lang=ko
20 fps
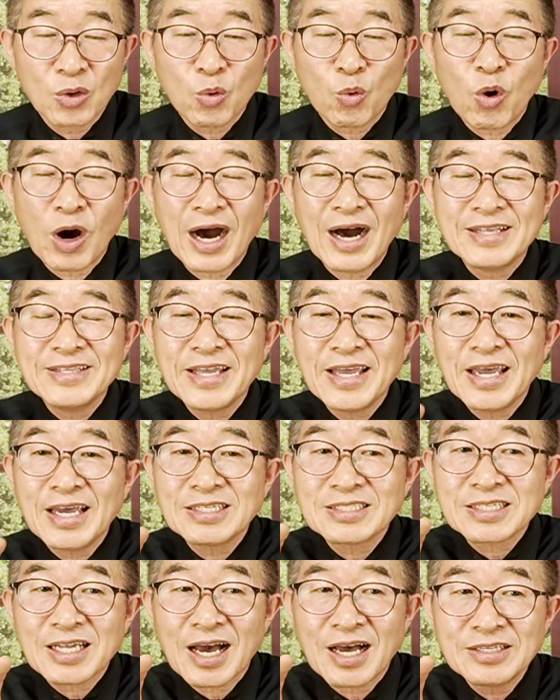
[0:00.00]
관내
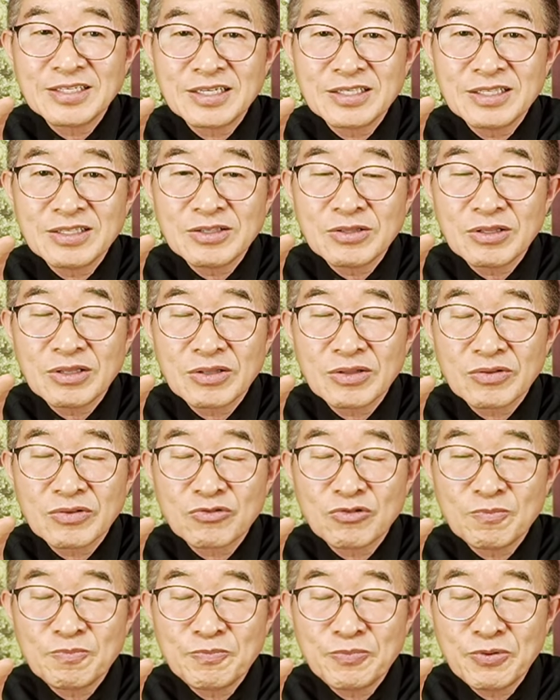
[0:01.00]

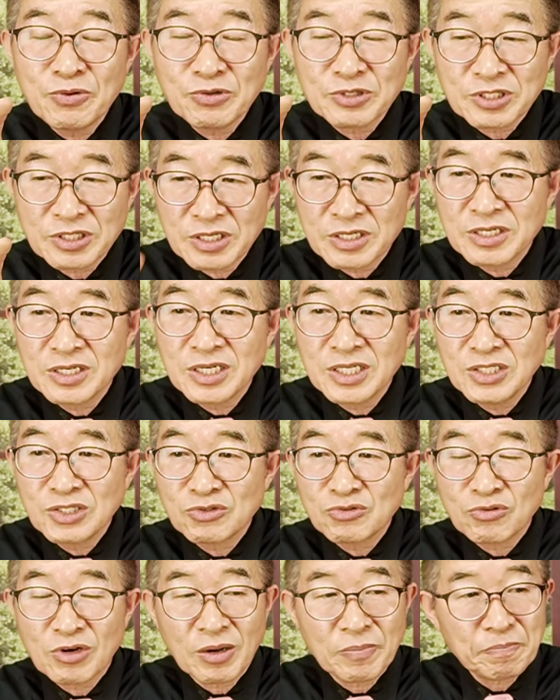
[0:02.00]
사전투표 선거인
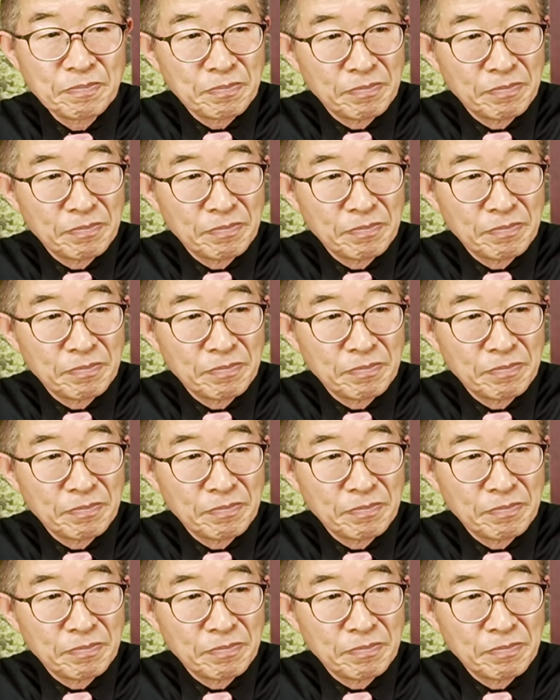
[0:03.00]
수가